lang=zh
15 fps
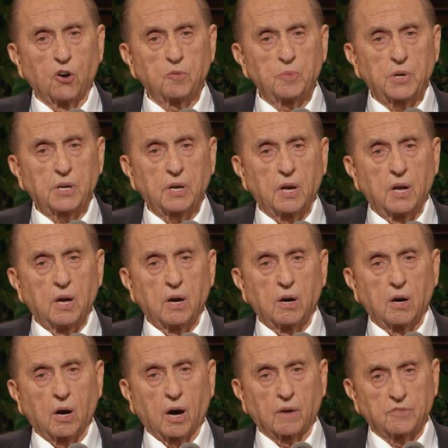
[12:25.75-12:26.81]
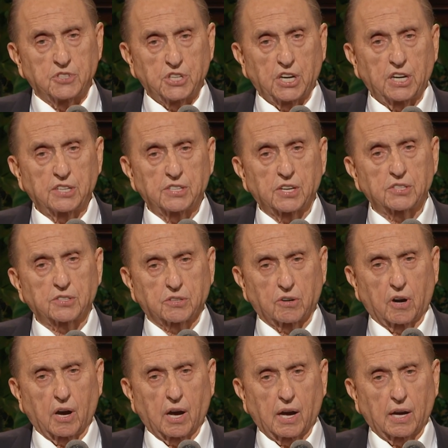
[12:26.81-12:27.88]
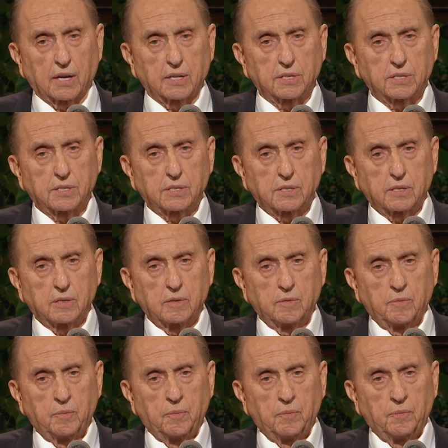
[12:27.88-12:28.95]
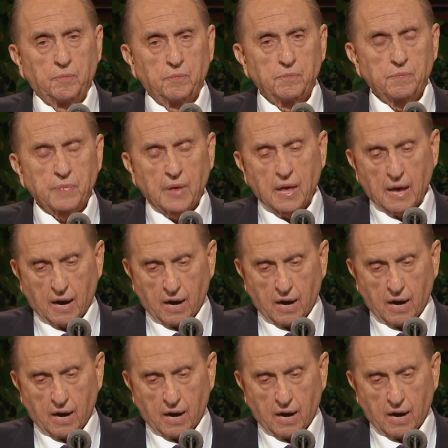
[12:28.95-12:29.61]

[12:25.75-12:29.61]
只有耶稣基督的赎罪，能造就这